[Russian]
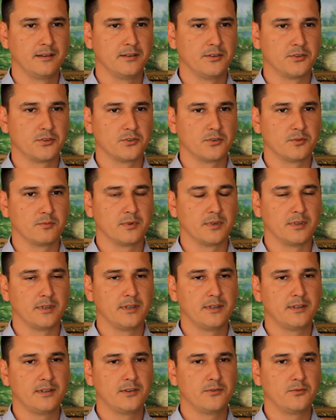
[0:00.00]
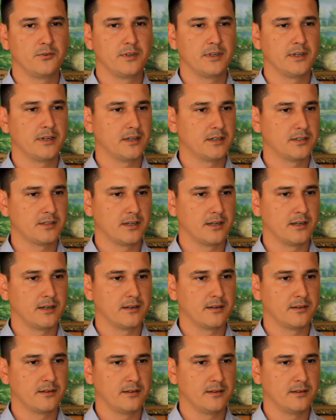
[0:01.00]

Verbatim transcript: и чтобы дети его не огорчали.